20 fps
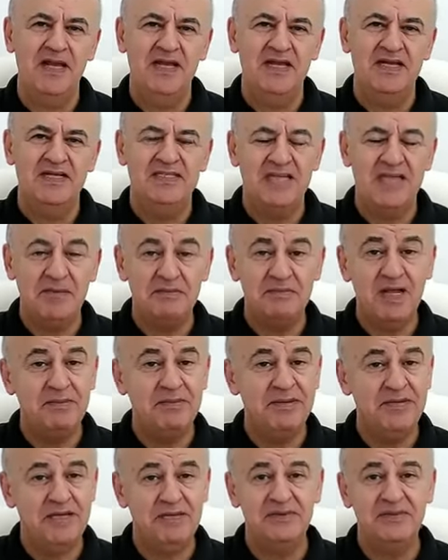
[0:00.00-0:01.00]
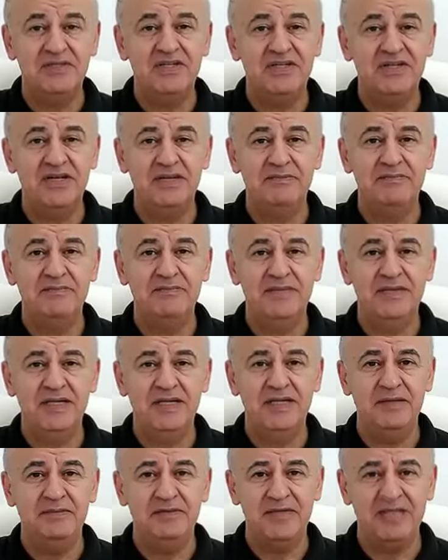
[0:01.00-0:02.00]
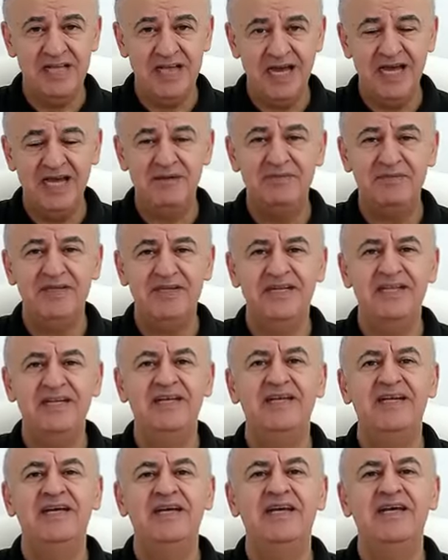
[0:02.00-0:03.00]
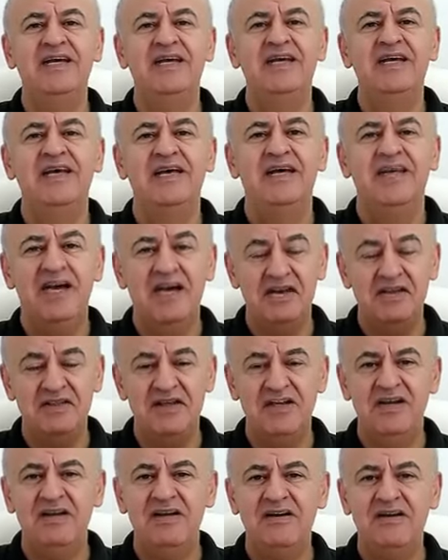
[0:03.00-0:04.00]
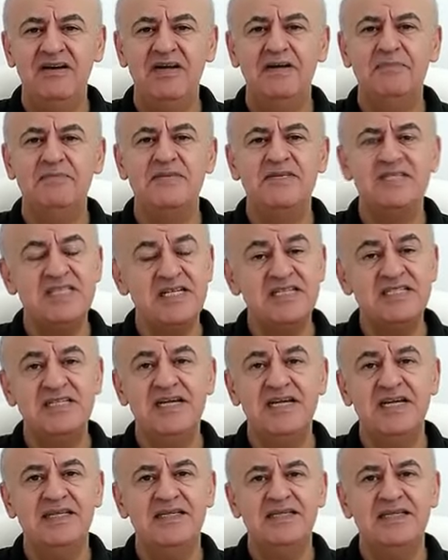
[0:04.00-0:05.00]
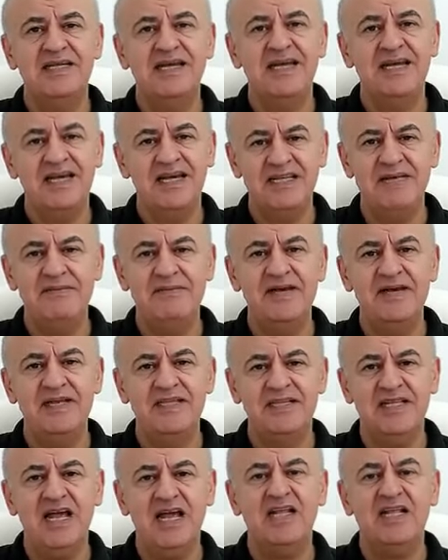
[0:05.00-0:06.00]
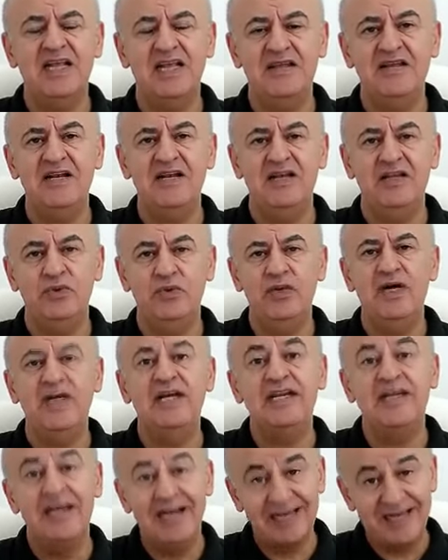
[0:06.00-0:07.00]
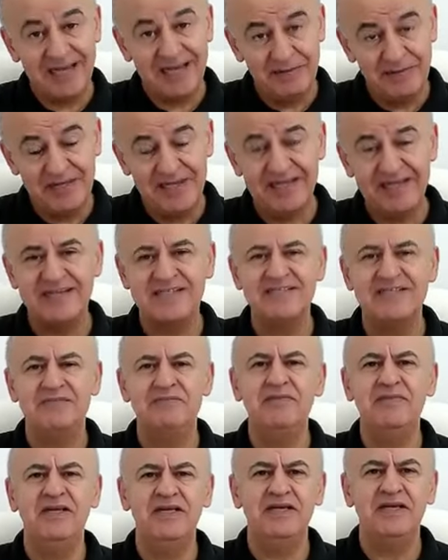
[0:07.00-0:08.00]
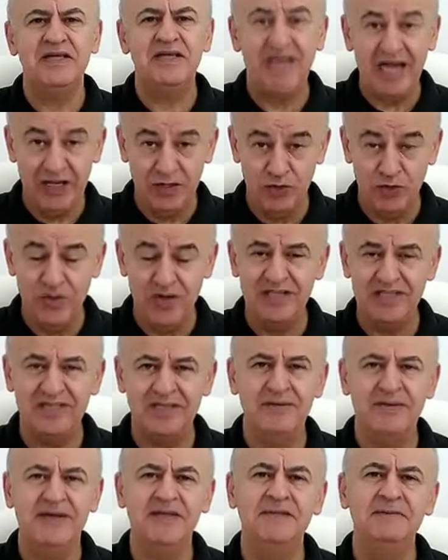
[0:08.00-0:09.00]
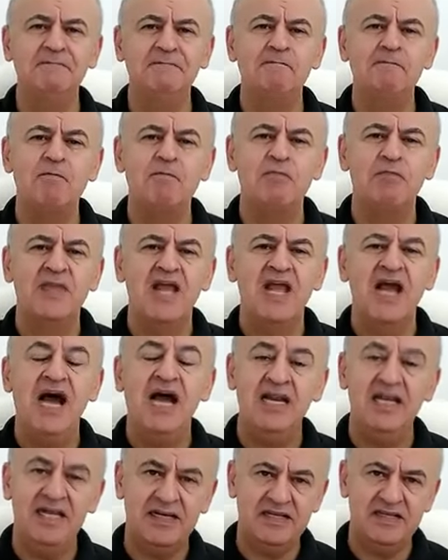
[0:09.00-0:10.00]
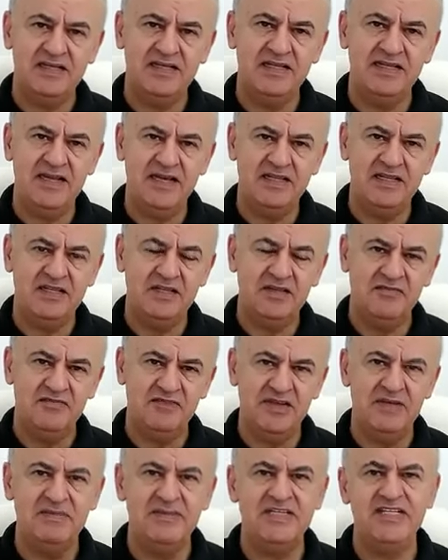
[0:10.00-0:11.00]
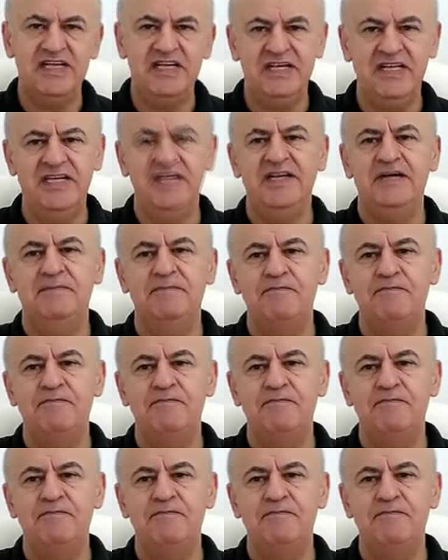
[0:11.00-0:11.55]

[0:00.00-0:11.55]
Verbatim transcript: سأبدأ بنعمة الرب ابتداء من آه، هذا اللقاء بسلسلة خدمات تحت هذا العنوان الكبير أسميه كعنوان طبعا الارتداد في المسيحية